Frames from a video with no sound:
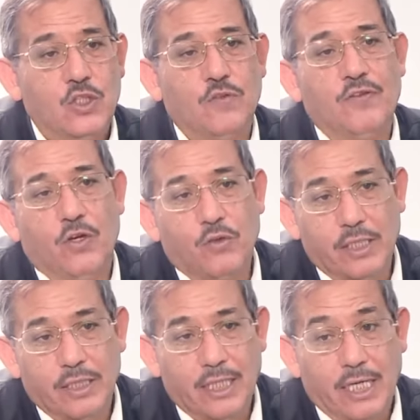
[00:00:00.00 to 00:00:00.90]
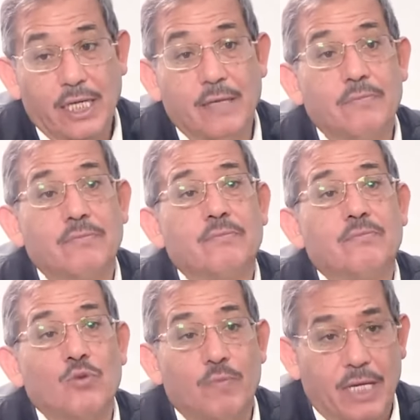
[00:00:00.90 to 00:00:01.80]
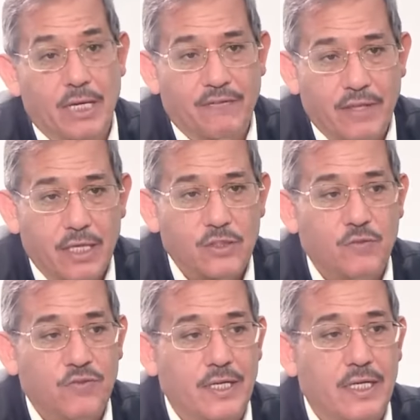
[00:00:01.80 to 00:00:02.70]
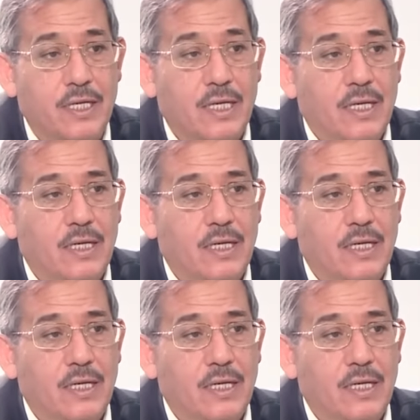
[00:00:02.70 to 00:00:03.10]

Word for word: شفنا حريه اعلام مبالغ فيها، شفنا